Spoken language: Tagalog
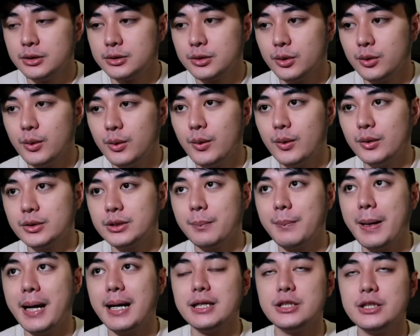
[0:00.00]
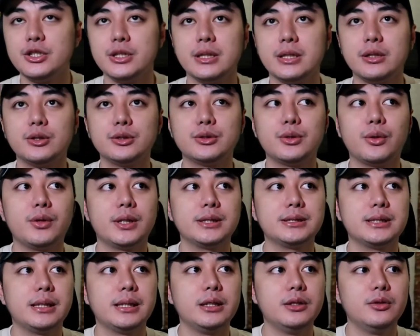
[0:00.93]
So sa packaging, gusto ko
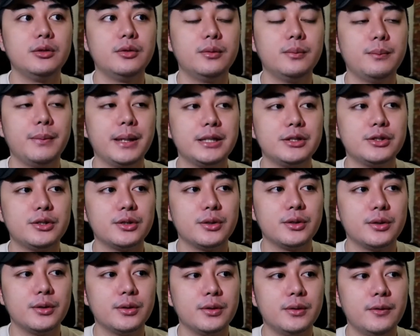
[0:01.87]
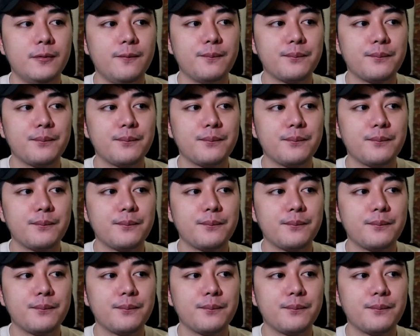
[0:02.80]
kasi yung medyo